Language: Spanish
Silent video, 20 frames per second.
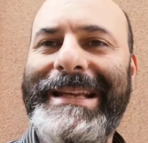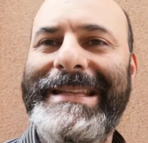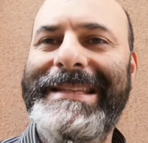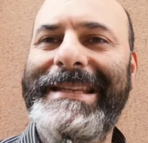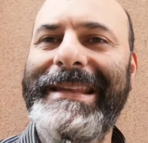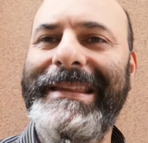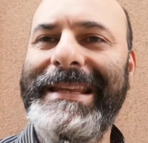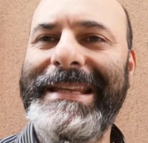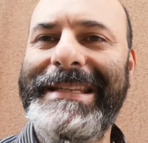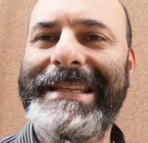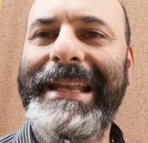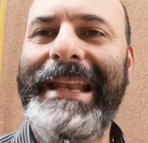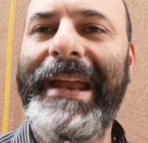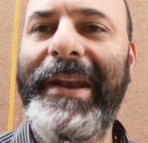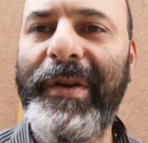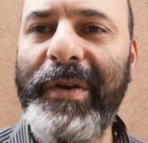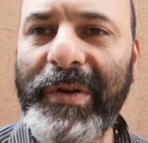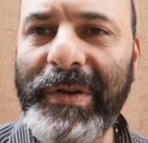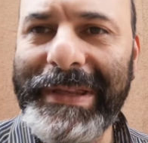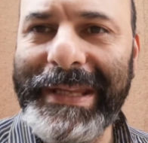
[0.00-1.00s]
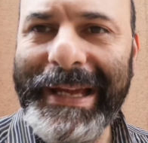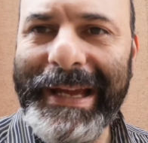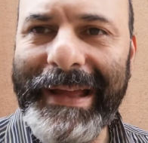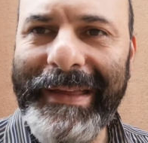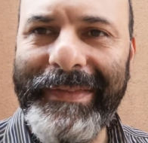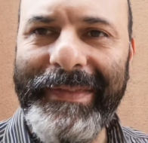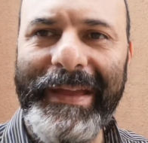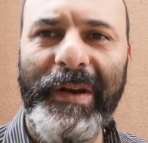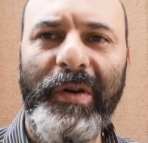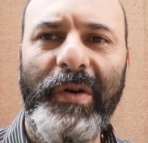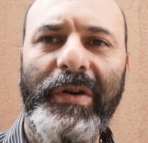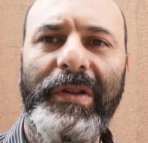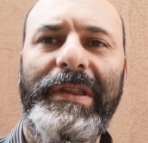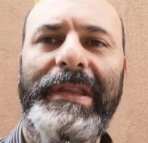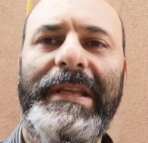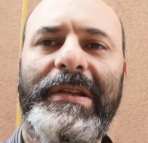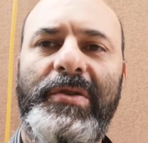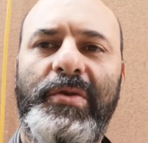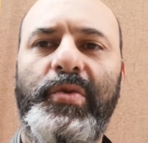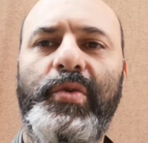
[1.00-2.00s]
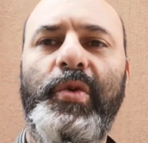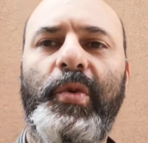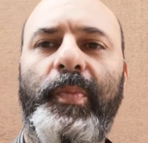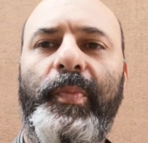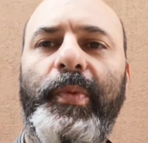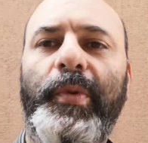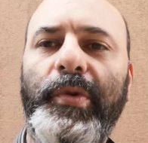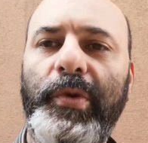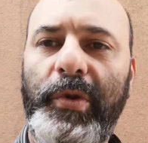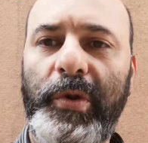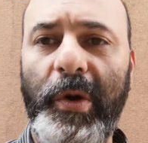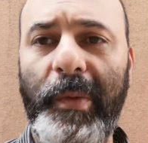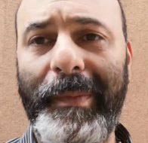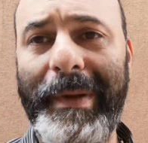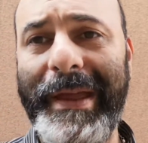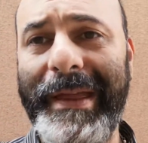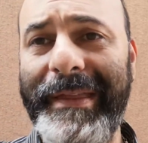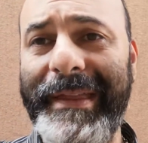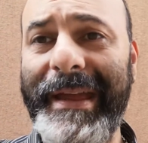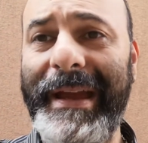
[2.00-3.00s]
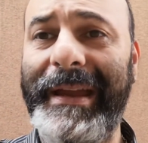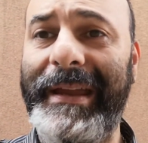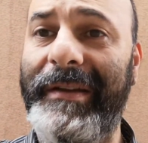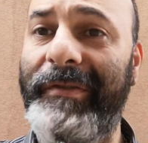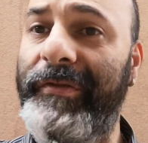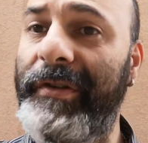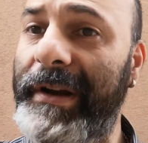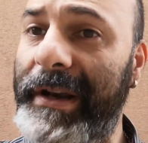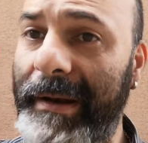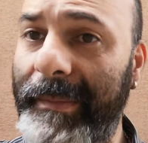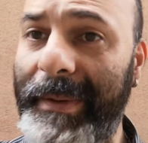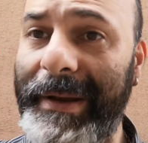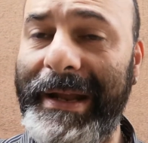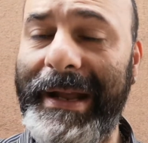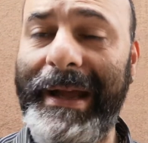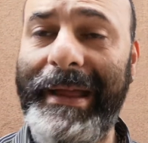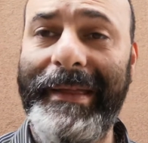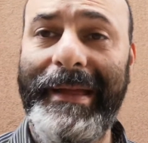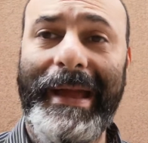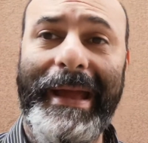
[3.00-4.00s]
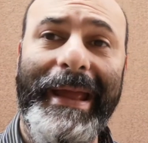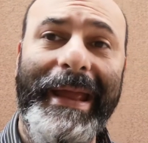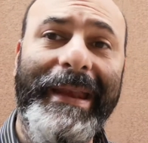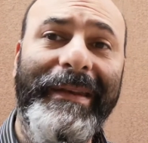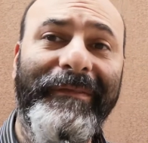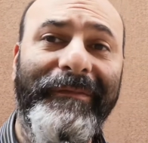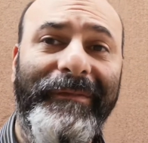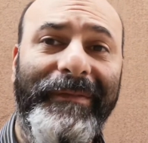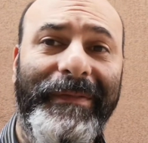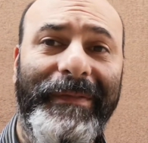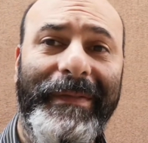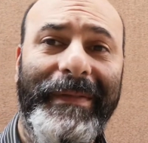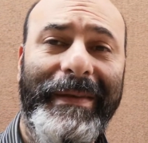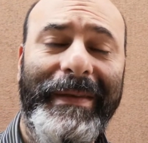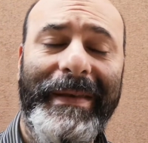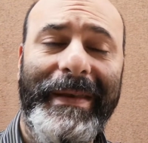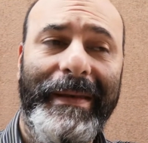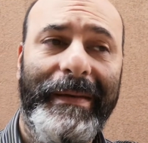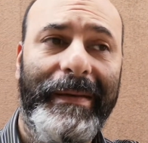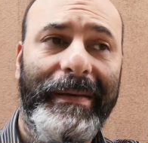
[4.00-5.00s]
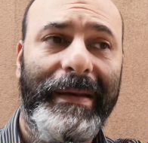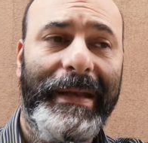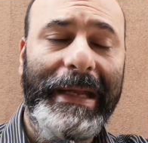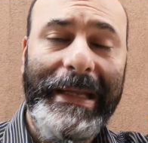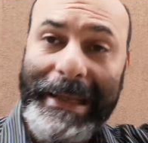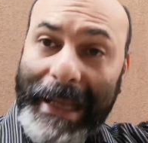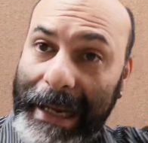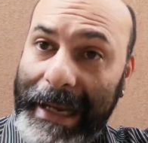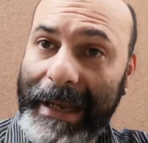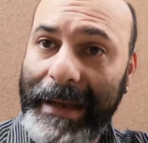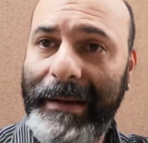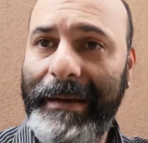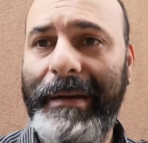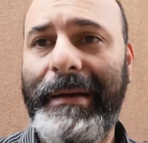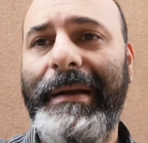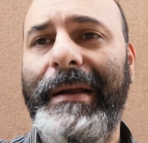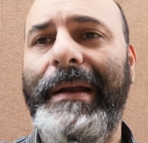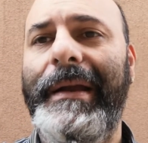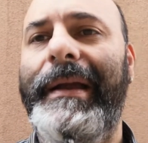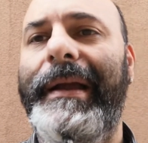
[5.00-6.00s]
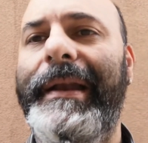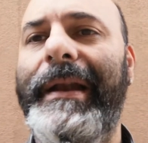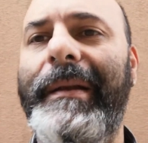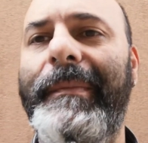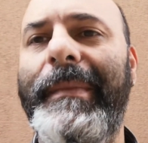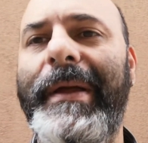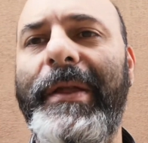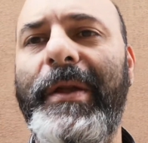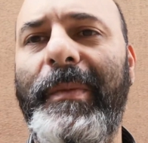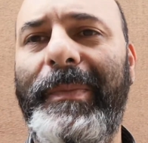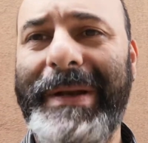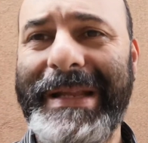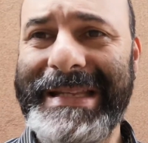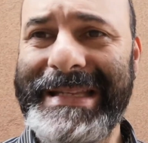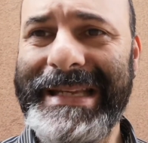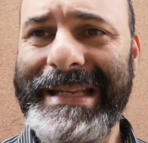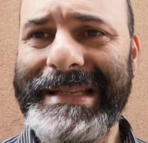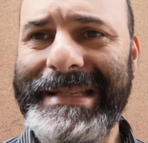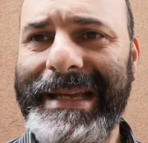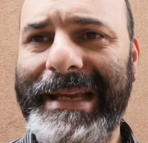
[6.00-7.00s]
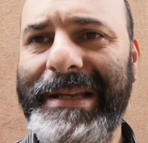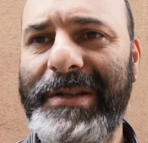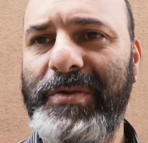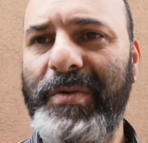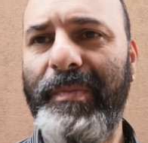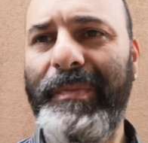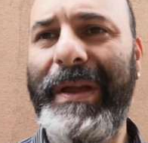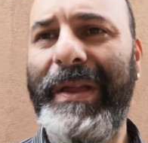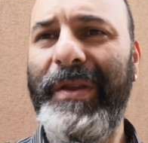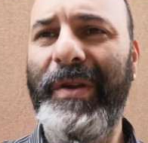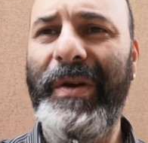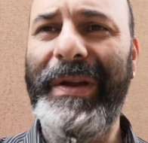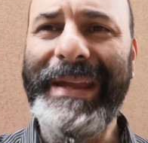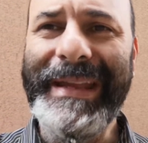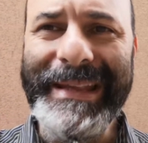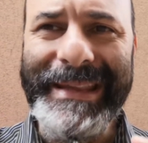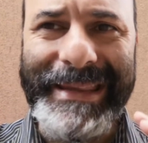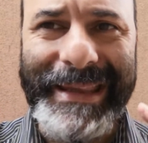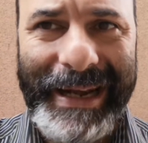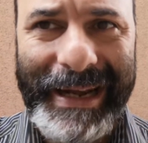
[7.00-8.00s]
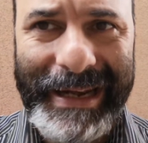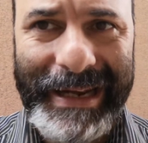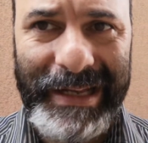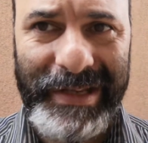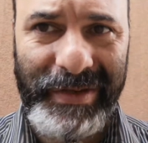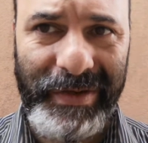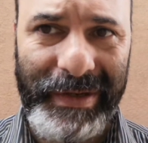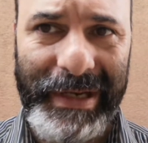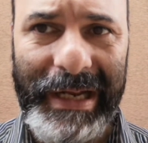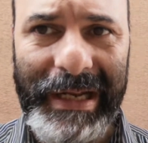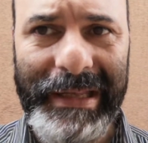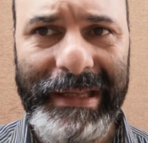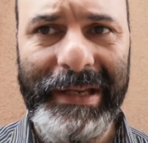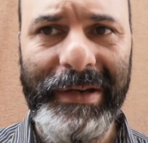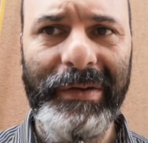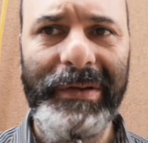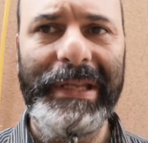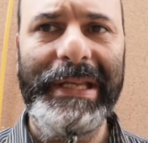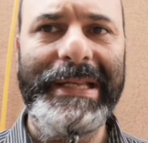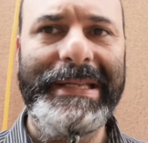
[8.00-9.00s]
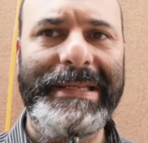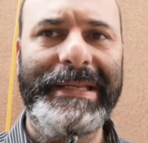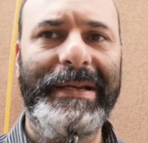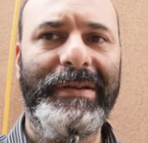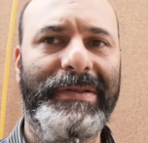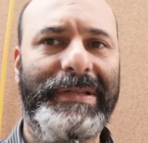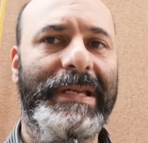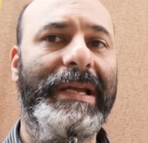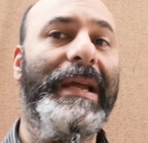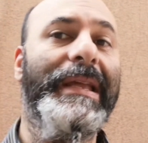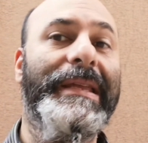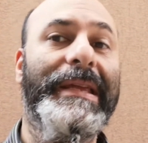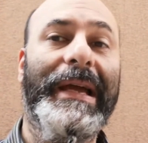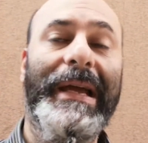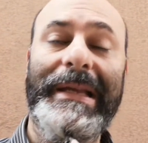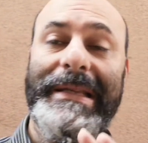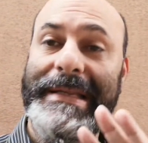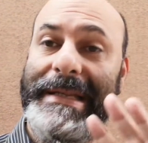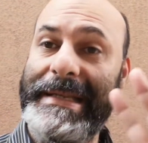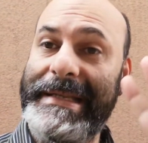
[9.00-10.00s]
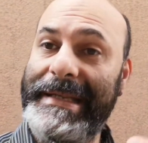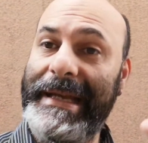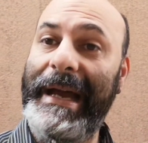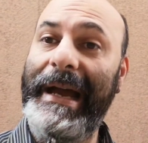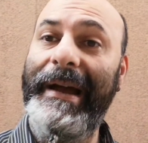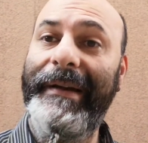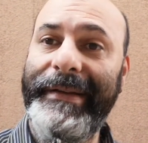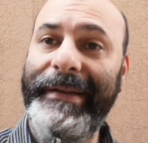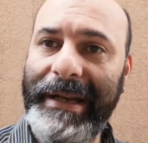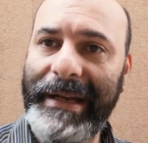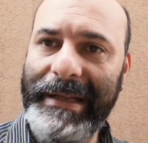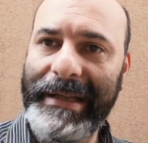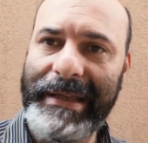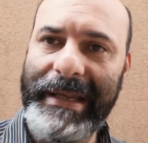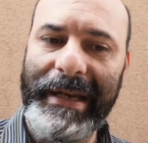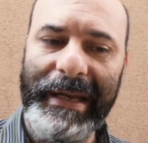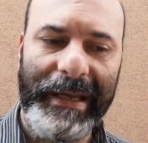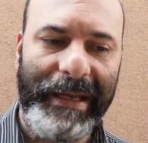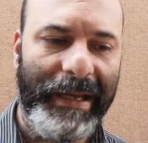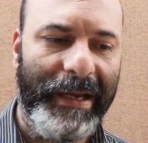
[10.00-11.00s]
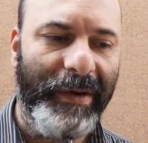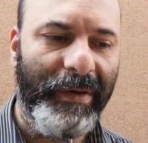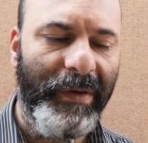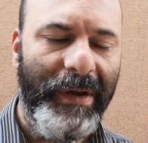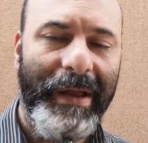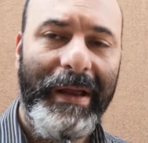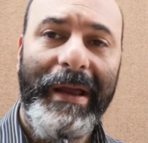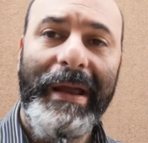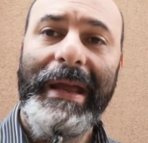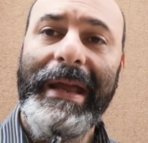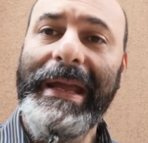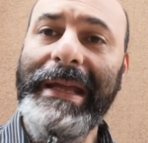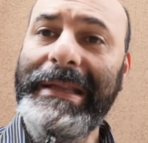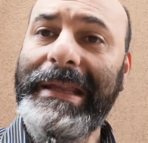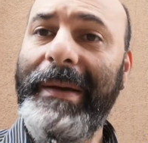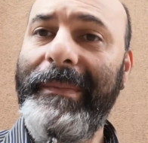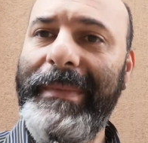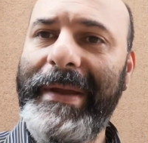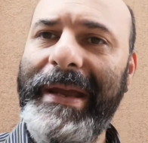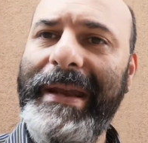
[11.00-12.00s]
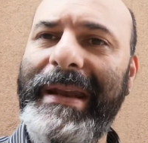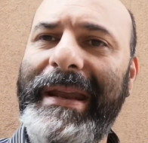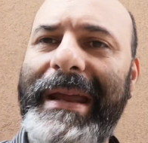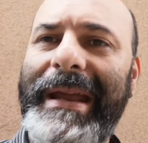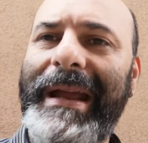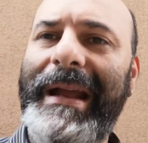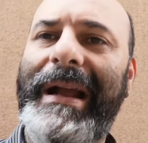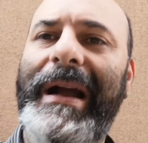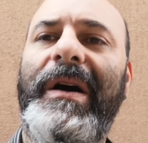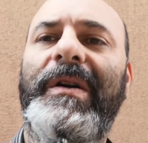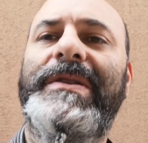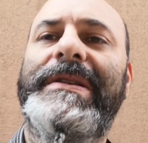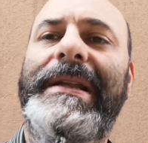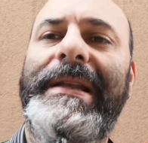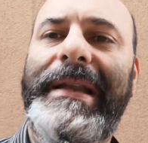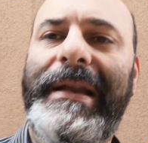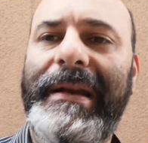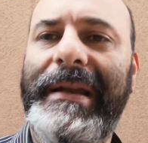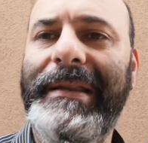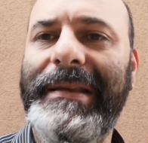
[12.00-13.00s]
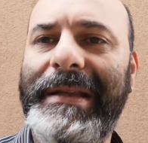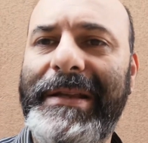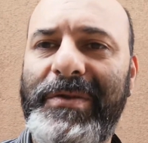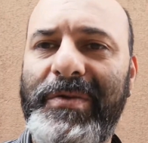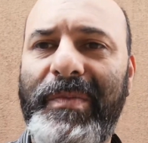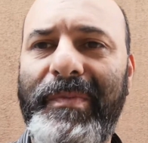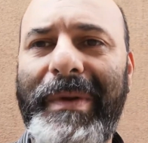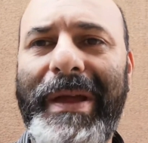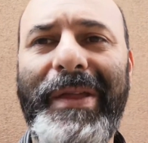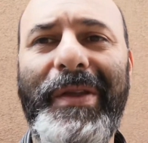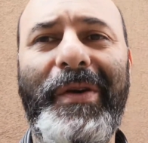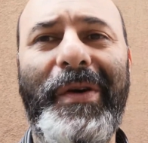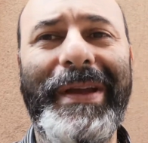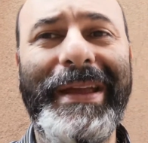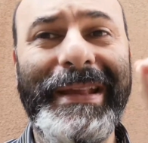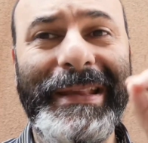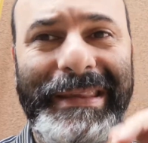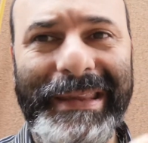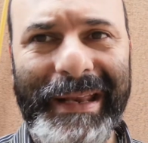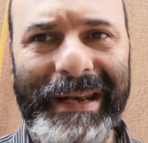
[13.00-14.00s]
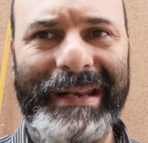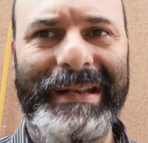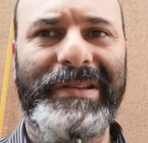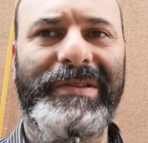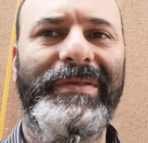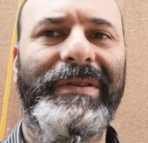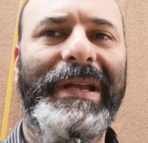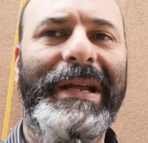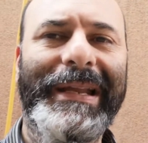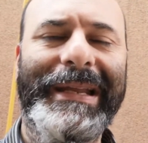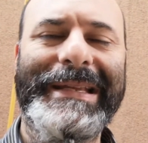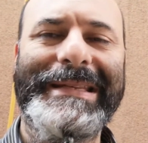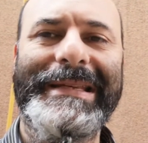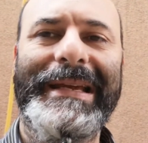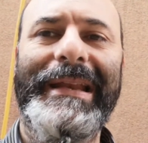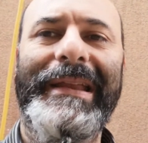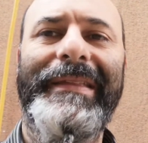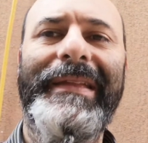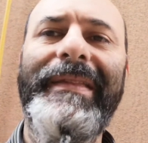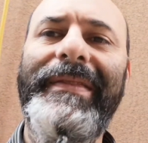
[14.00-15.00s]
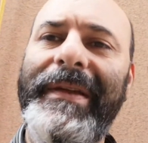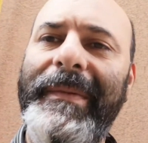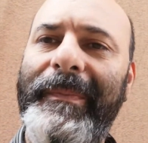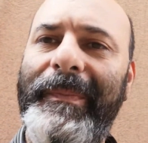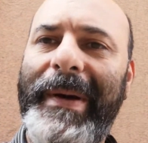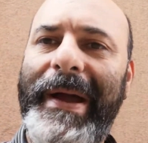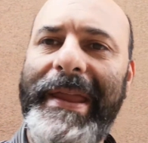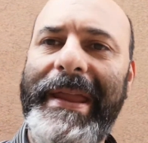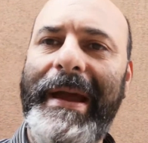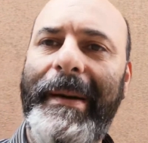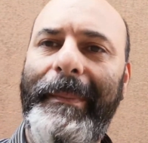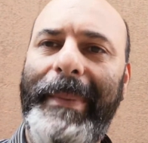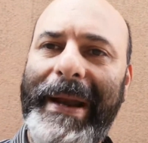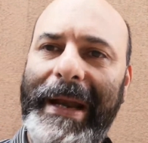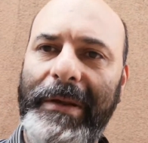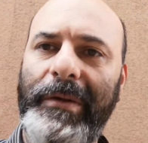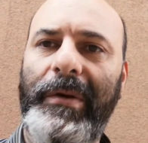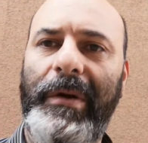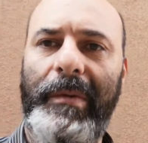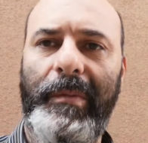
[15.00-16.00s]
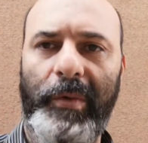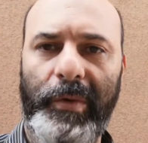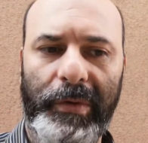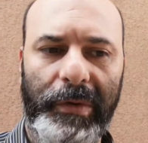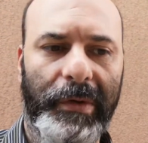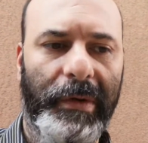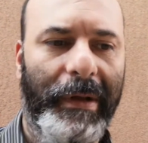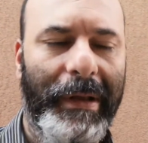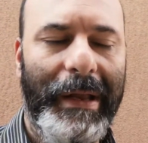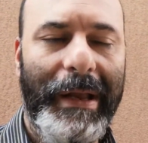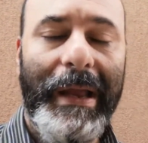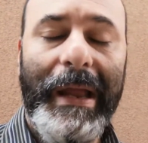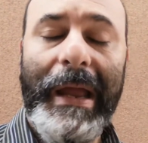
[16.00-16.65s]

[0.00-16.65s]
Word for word: Así dice la nota de nortesur.media que fue replicada en Italia, en el medio Presencia, que es un medio internacional de noticias, o sea, ya se sabe en el extranjero, y también en Caos en la Red, que es un medio internacional que sale desde España para todo el mundo.